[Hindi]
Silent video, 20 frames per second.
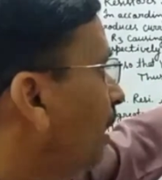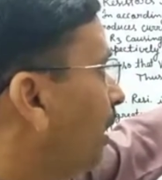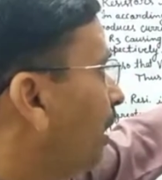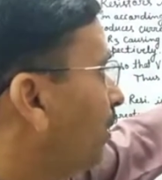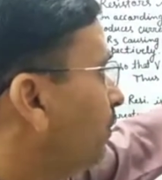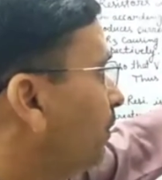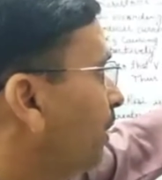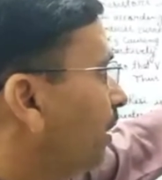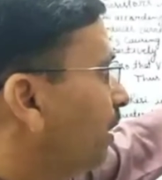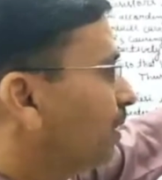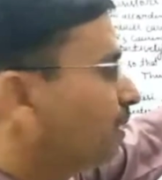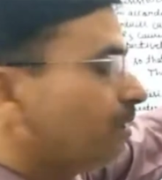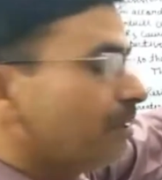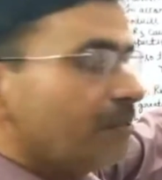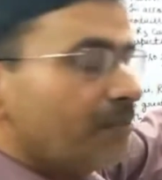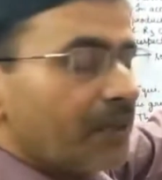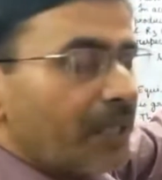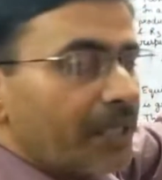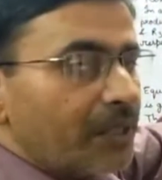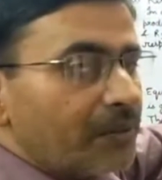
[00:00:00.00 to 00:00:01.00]
अब यहां से
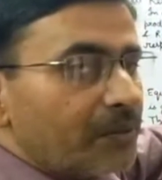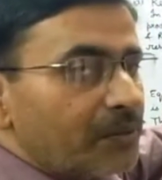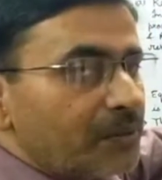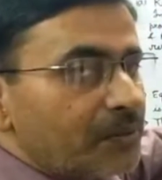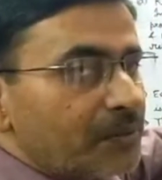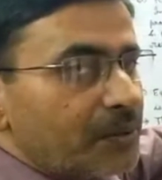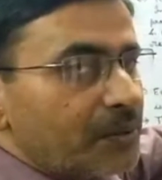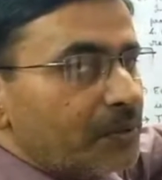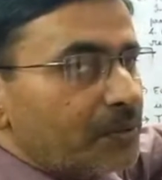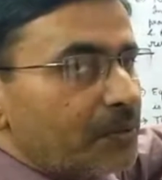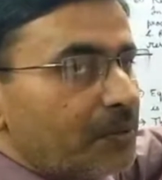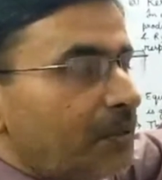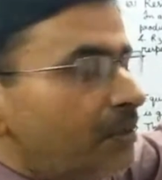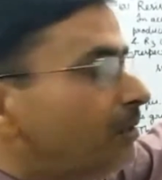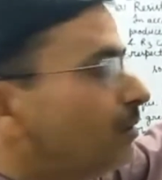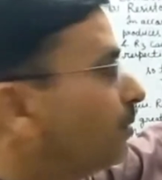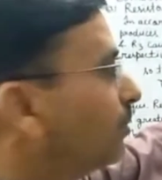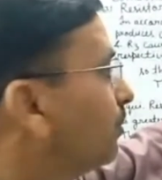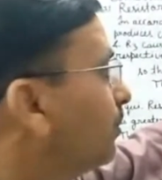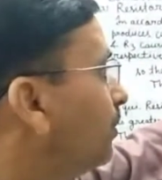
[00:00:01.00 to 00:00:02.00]
बाई ओम्स रूल
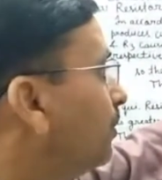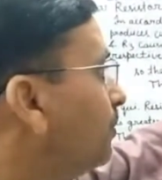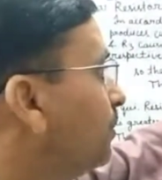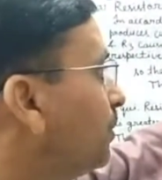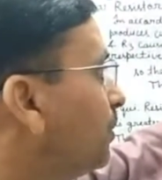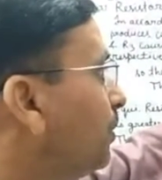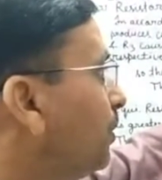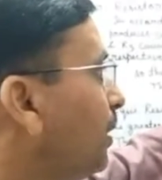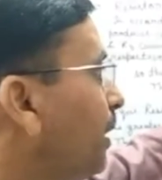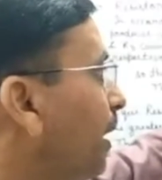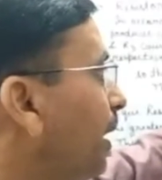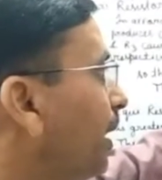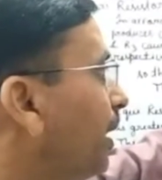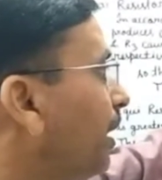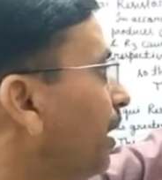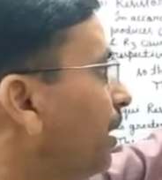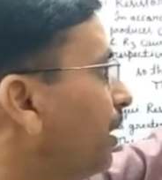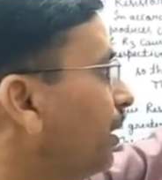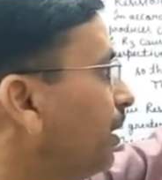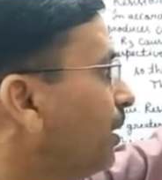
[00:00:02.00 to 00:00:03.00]
ओम्स रूल के
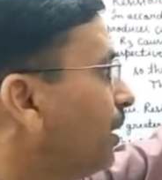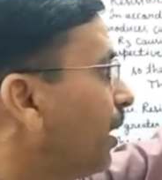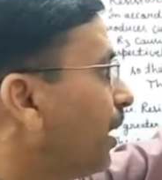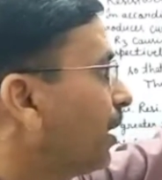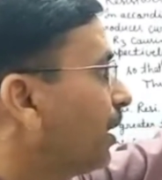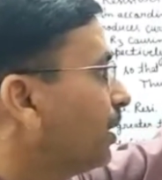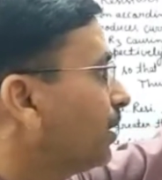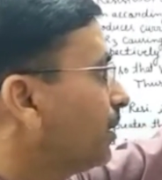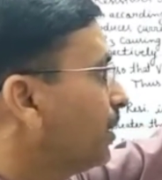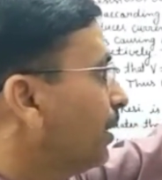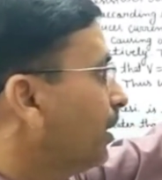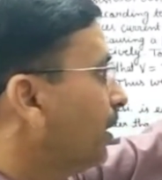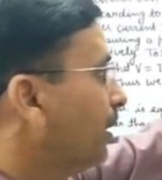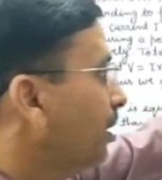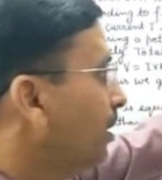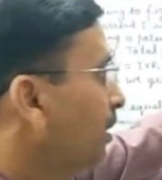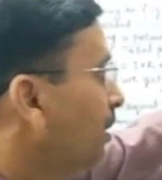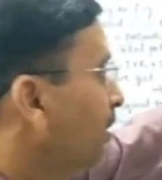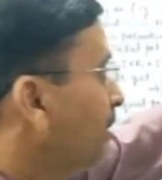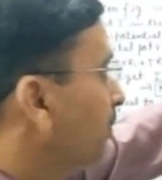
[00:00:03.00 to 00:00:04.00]
अकॉर्डिंग क्या करते हैं
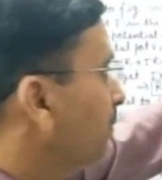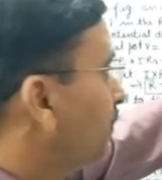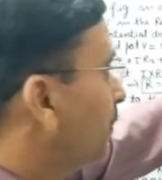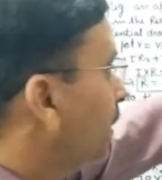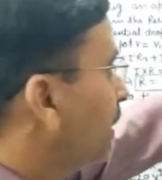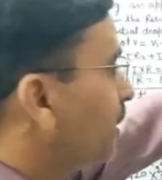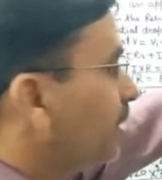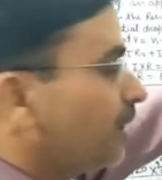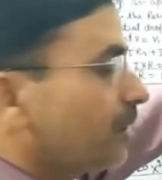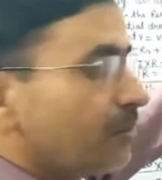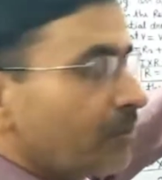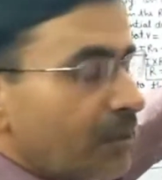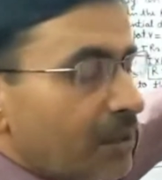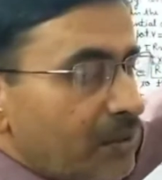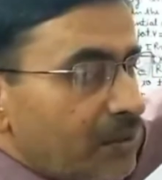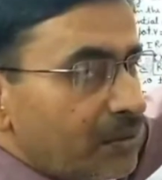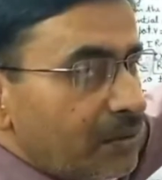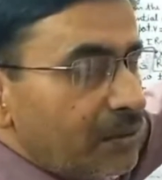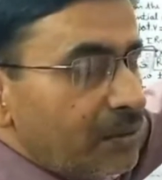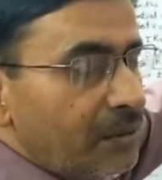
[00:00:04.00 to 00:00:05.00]
बी इज इक्वल
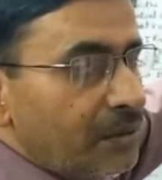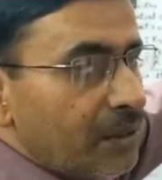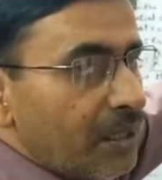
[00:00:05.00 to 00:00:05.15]
टू